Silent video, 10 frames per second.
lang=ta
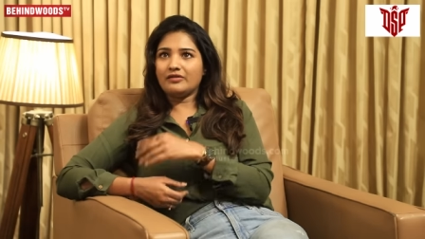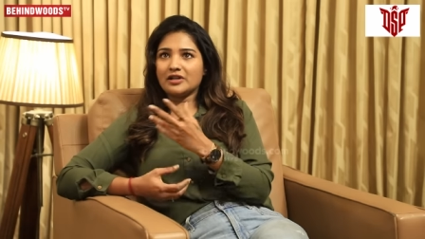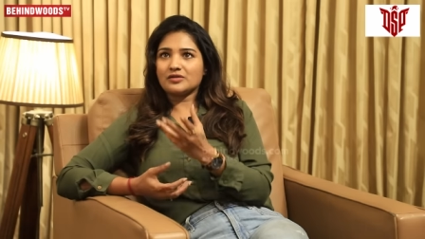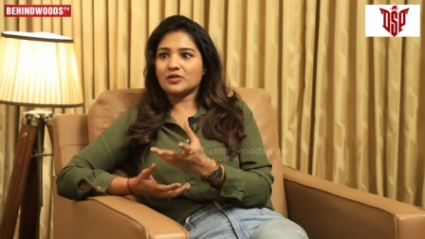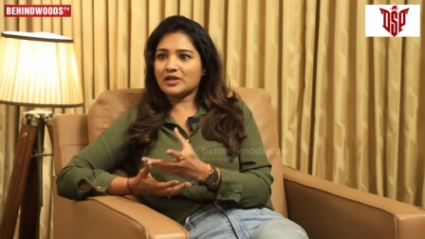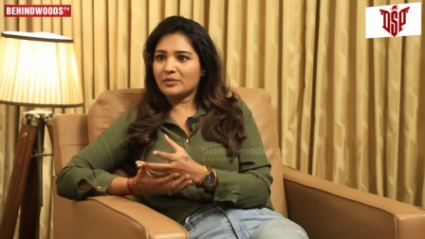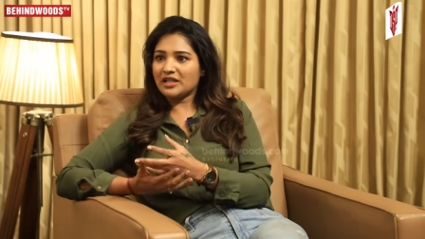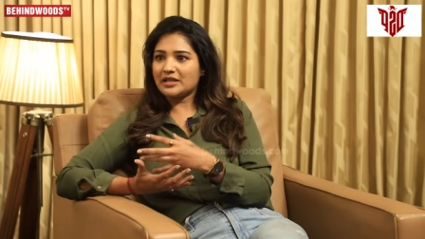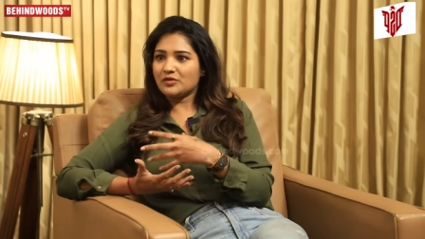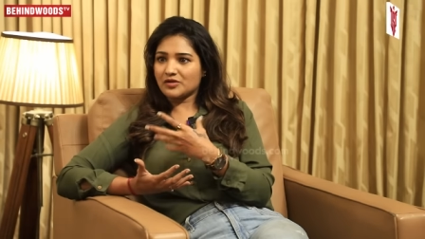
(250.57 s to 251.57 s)
அவங்க சொல்கிற
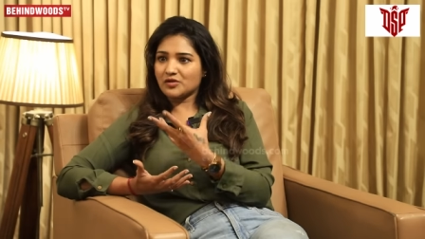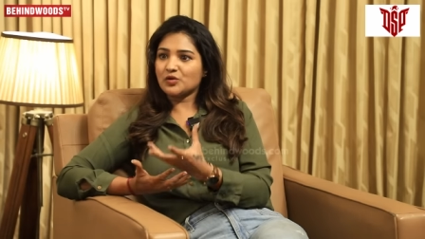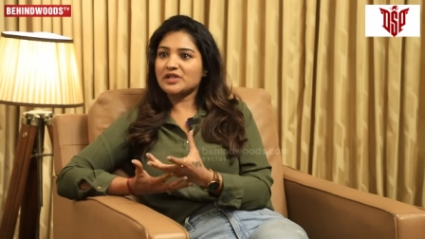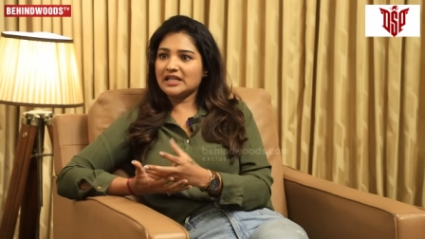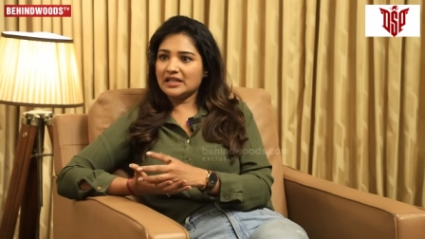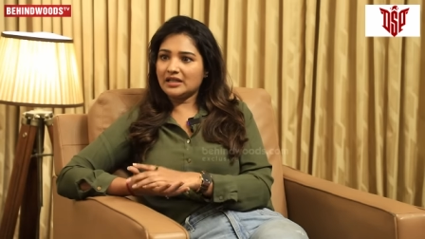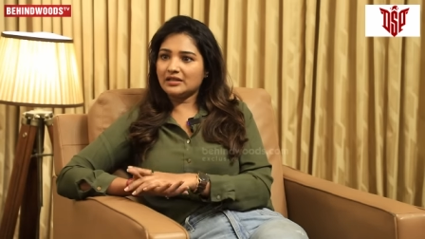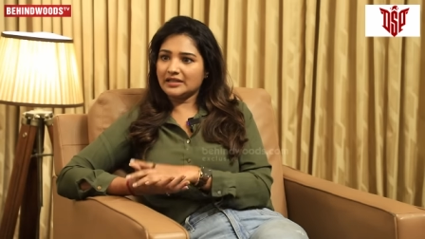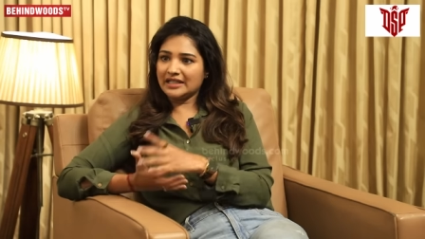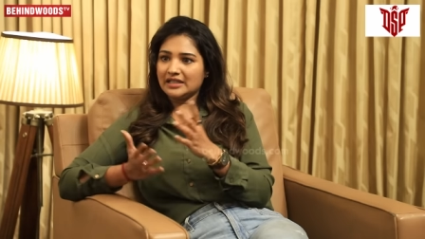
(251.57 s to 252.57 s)
மாதிரி ஒரு
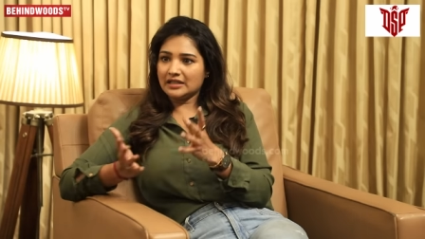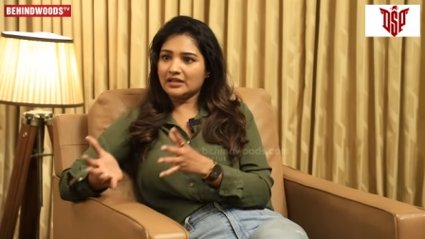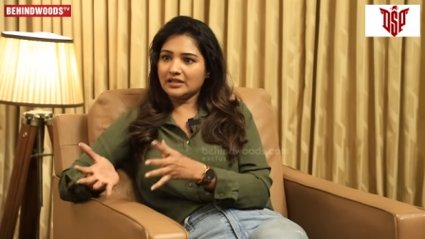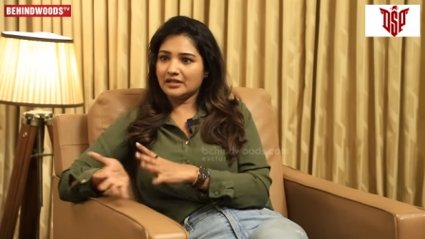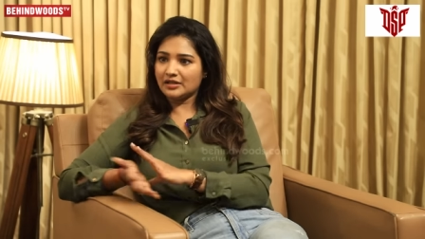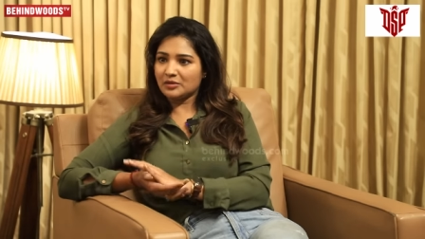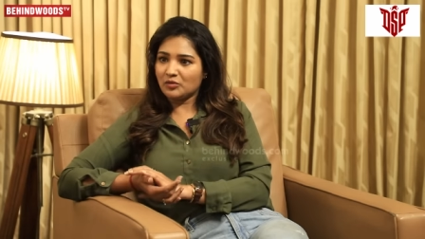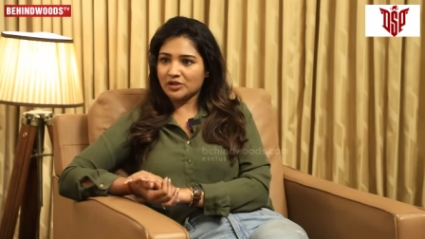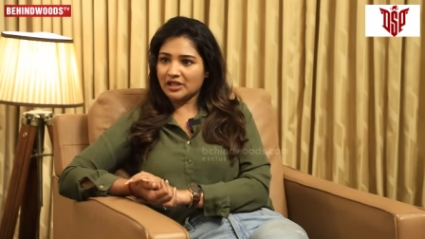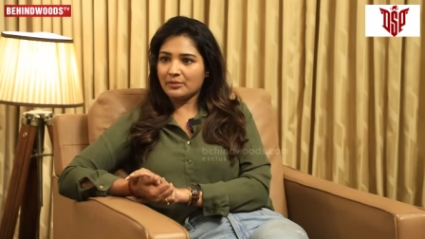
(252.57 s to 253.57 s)
சூசைட்னால் என்னெல்லாம்
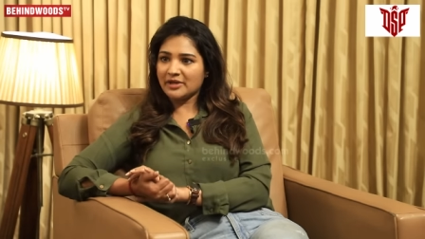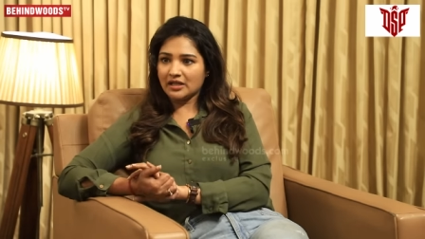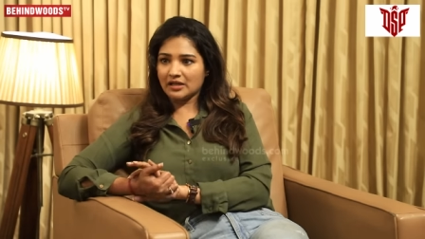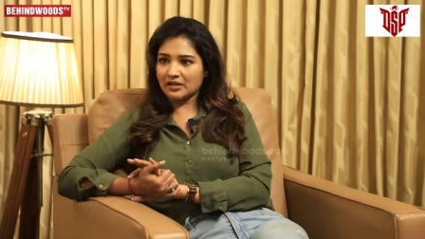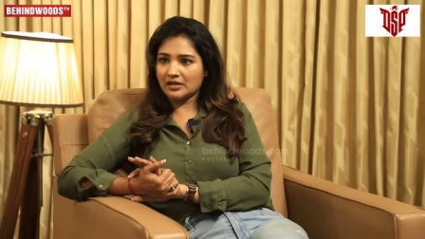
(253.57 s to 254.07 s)
இருக்கணுமோ அது எல்லாமே